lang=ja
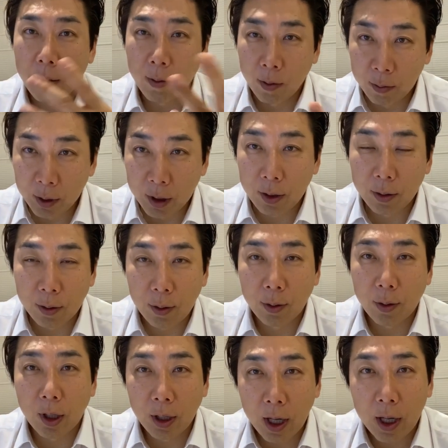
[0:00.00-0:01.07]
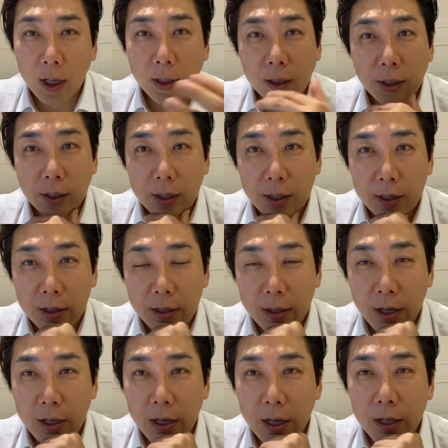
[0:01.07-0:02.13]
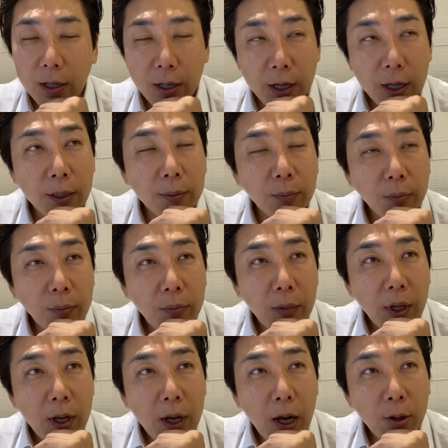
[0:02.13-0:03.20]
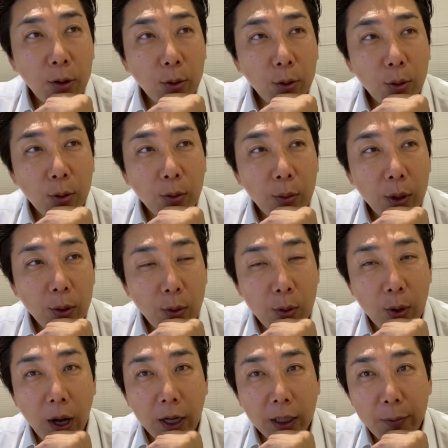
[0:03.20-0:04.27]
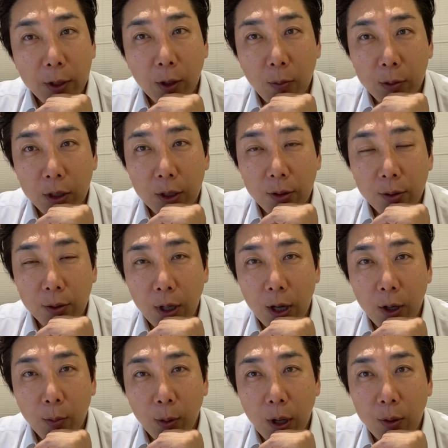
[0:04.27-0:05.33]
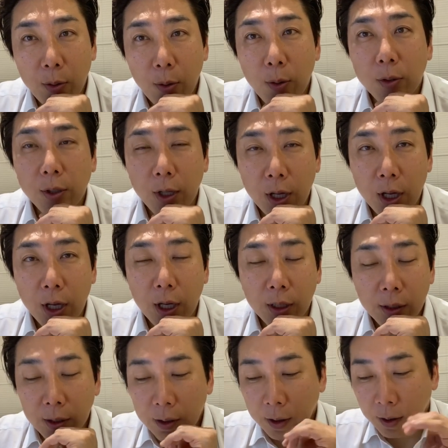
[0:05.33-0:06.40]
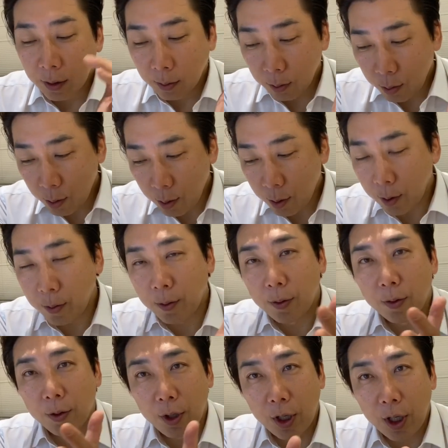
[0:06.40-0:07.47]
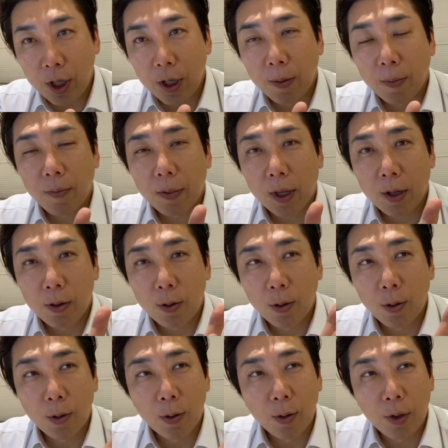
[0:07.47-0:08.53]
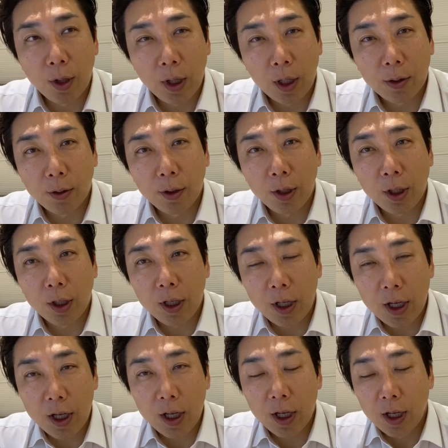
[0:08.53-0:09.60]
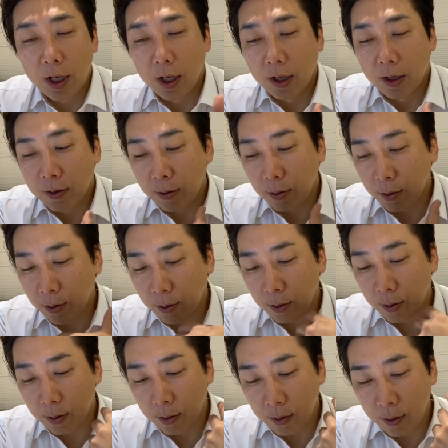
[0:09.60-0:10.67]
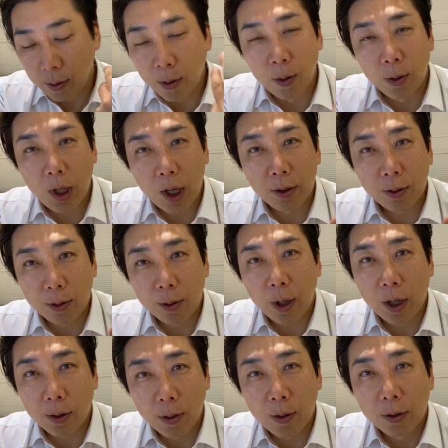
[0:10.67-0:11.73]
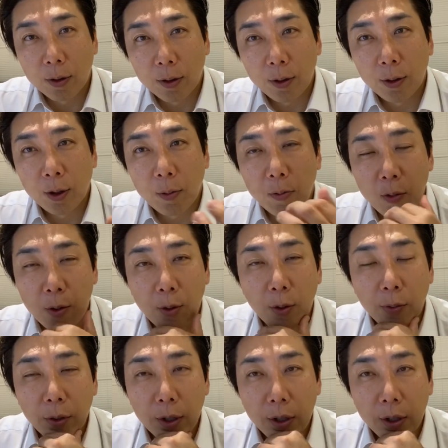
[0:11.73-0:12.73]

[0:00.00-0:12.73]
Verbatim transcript: お見せすることがねできたんであと、まあ、今回初めてお見せする内容も結構多くてどういうふうにその DSD にそのオーダーするのかというのも